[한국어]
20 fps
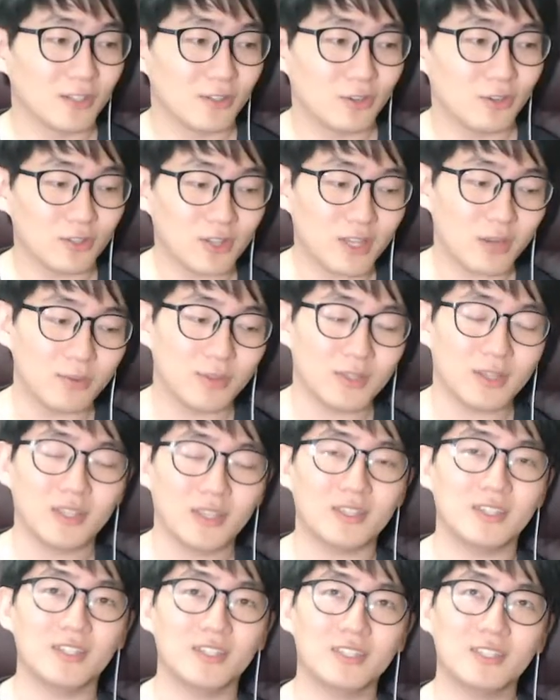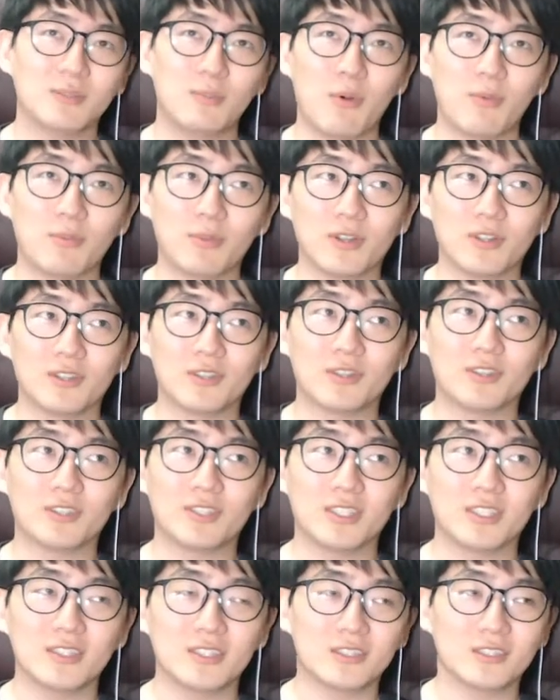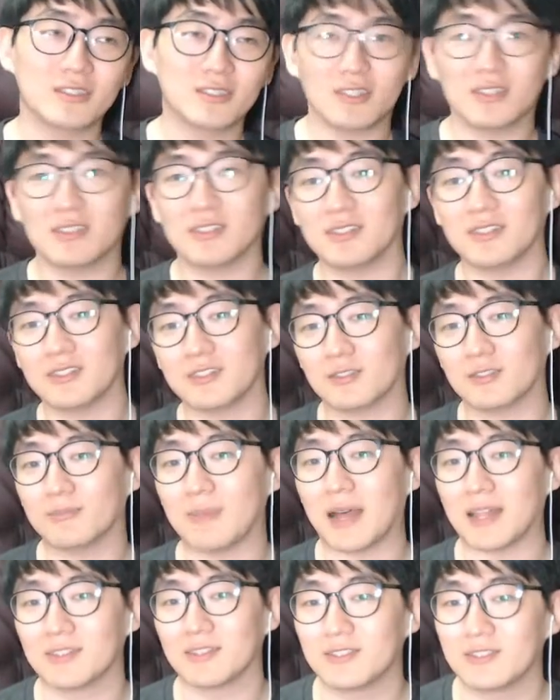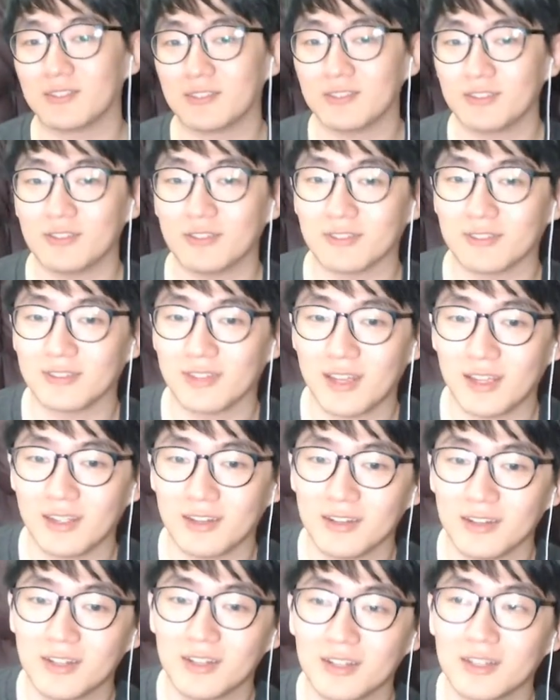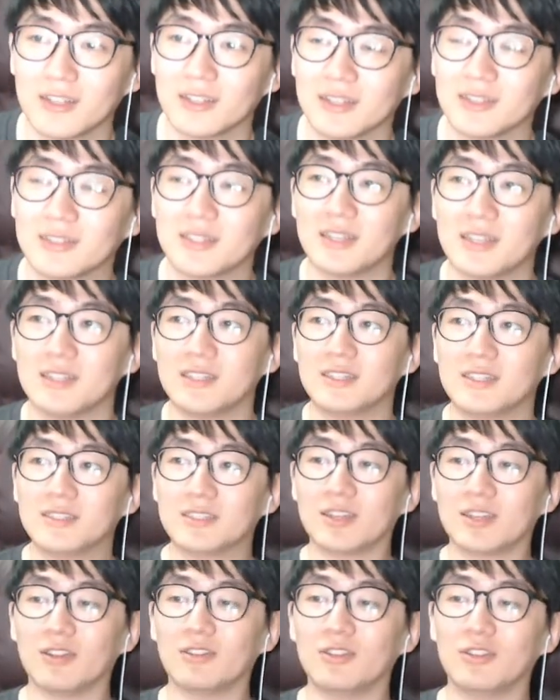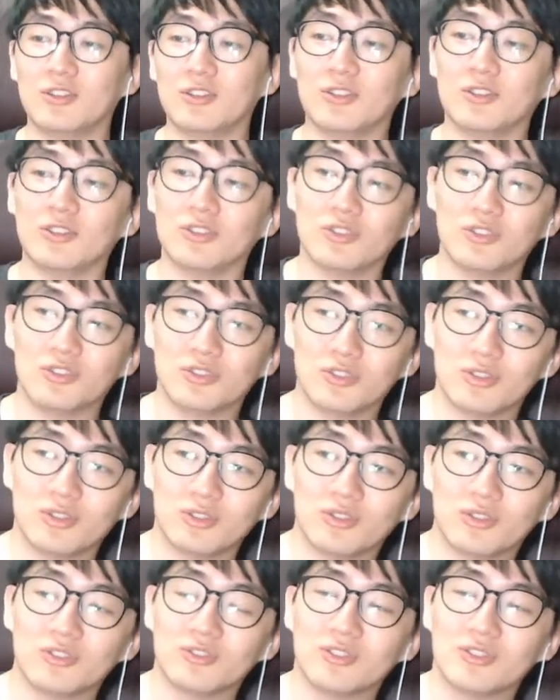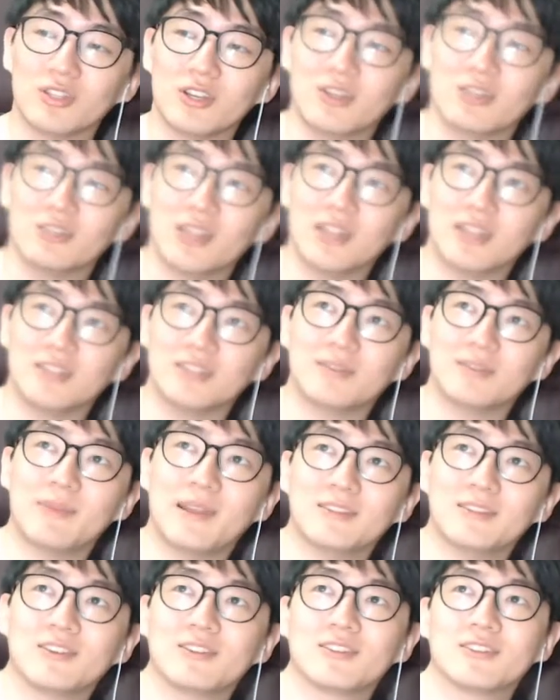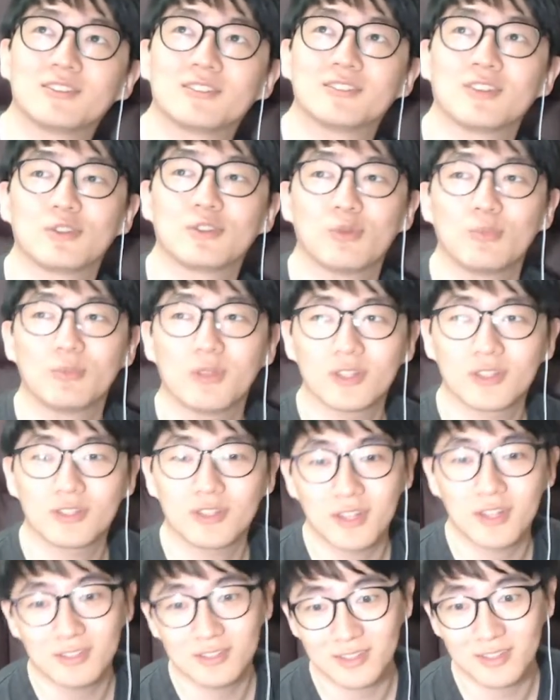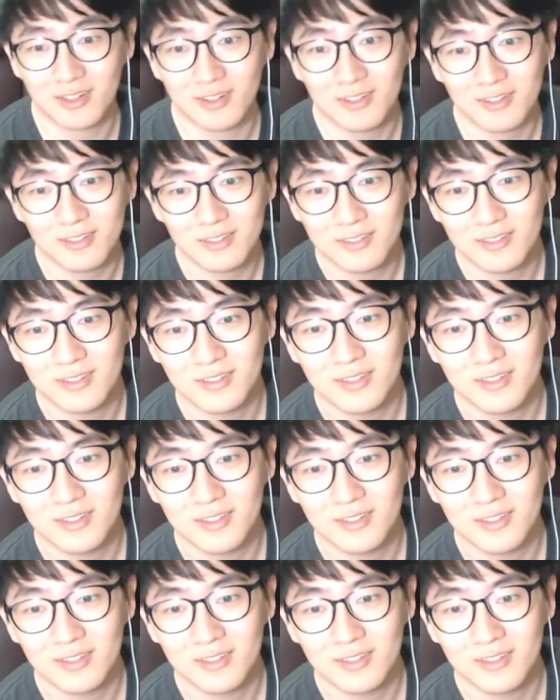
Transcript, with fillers: 그렇다 보니까 25홈런을 치는 시즌이 그런 많은 시즌이었는데 이제 2006년에 이제 메이저리그 첫 홈런을 때렸어요.